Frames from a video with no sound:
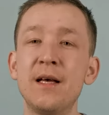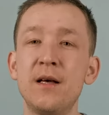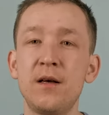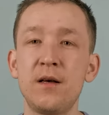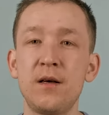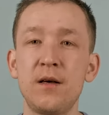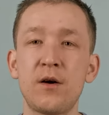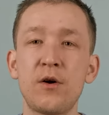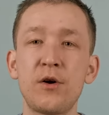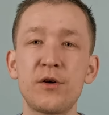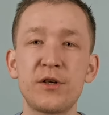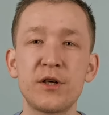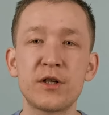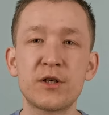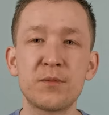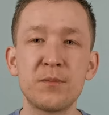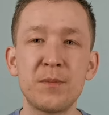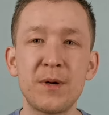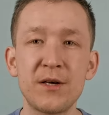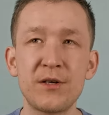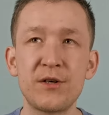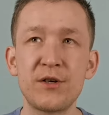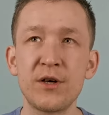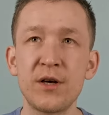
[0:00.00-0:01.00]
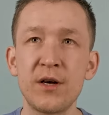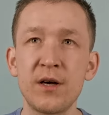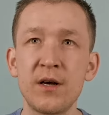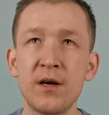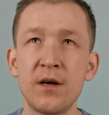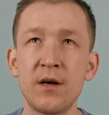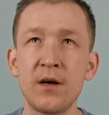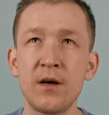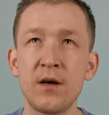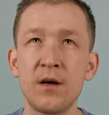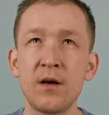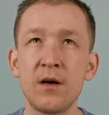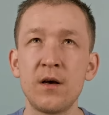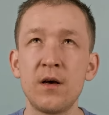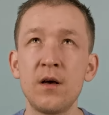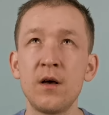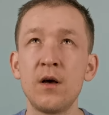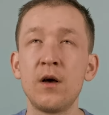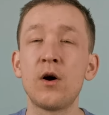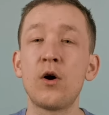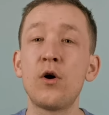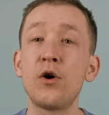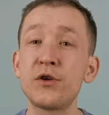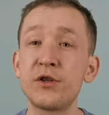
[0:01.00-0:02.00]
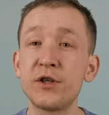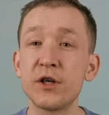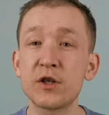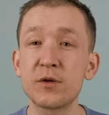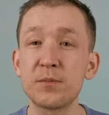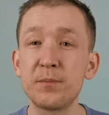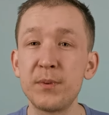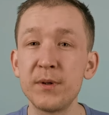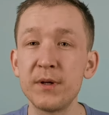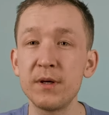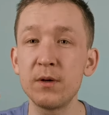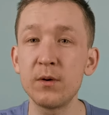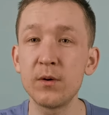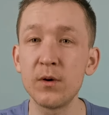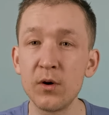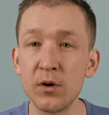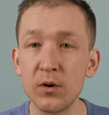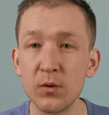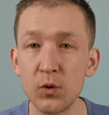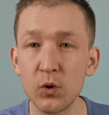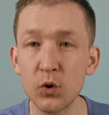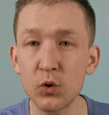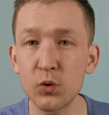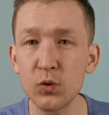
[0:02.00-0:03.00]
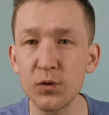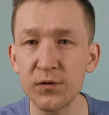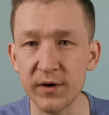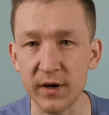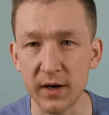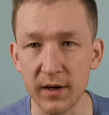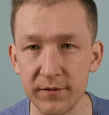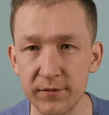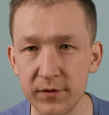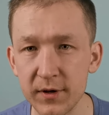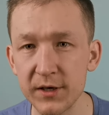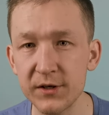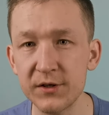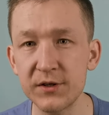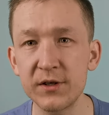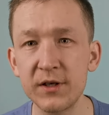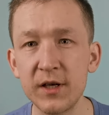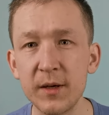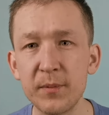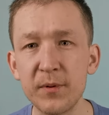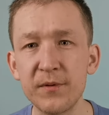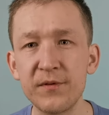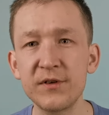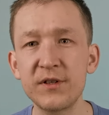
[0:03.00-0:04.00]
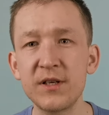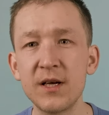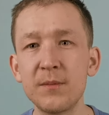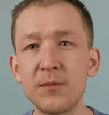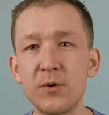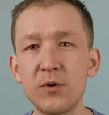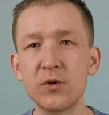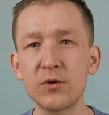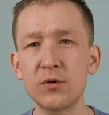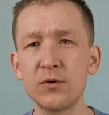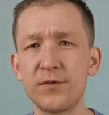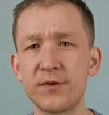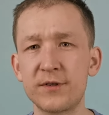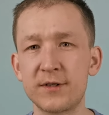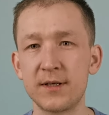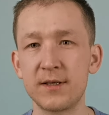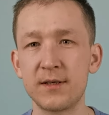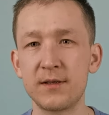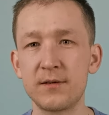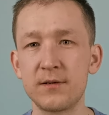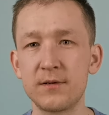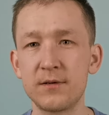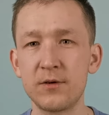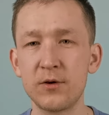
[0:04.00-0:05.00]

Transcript: e, chociaż macie chociażby lodówkę. Właśnie, nie powiedziałem o lodówce.